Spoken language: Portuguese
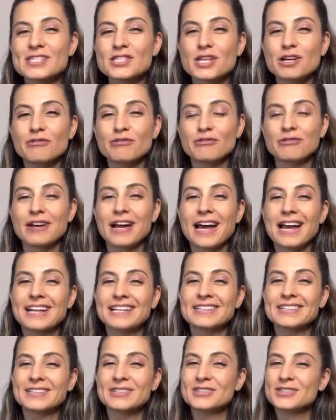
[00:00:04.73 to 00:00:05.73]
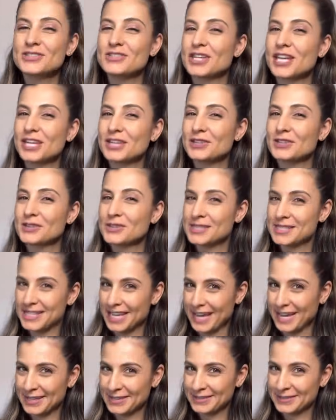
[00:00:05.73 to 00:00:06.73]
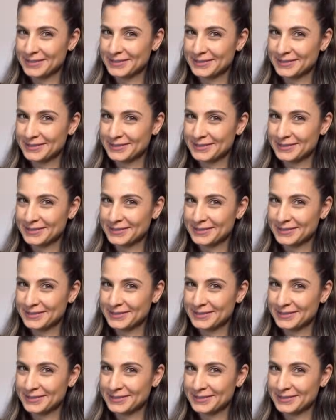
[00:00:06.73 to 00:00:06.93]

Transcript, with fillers: sofá do jeito certo.